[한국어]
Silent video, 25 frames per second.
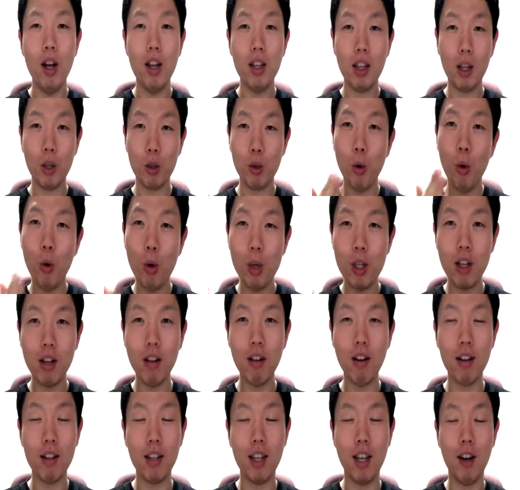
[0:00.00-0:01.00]
딱 좋으실
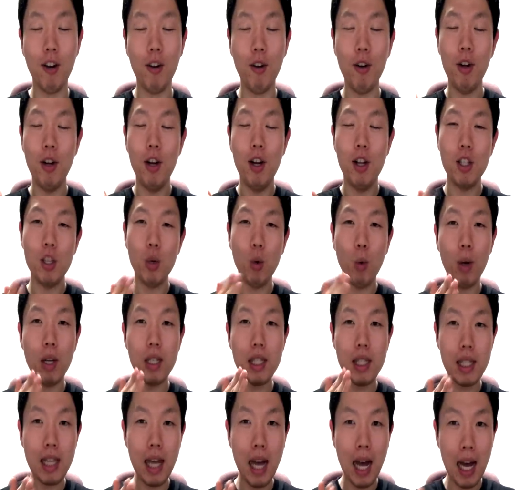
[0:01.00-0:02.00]
것 같아요 그래서 원
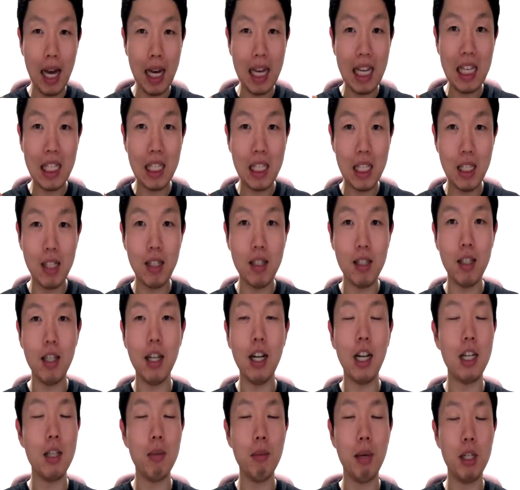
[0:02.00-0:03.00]
사이즈
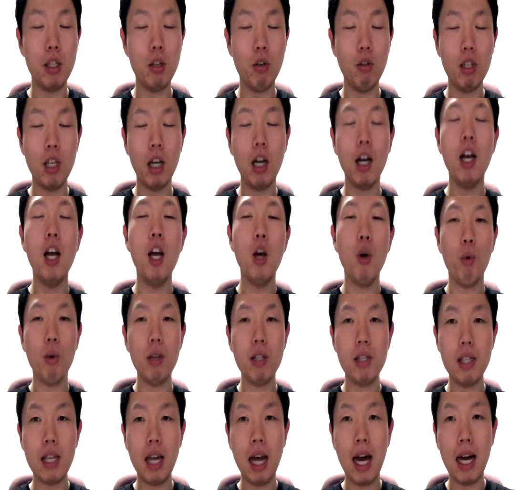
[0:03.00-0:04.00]
이래 하지 마시고 그냥 원
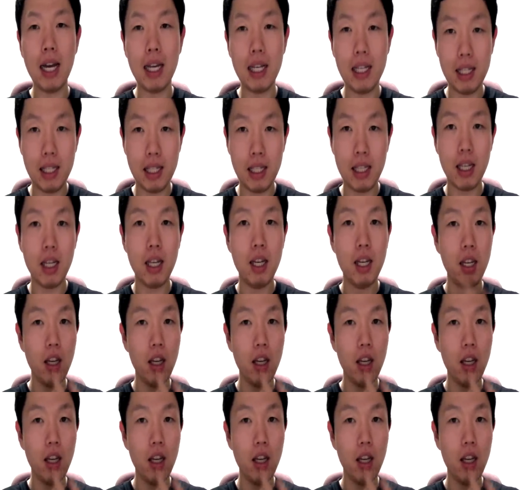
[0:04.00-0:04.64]
사이즈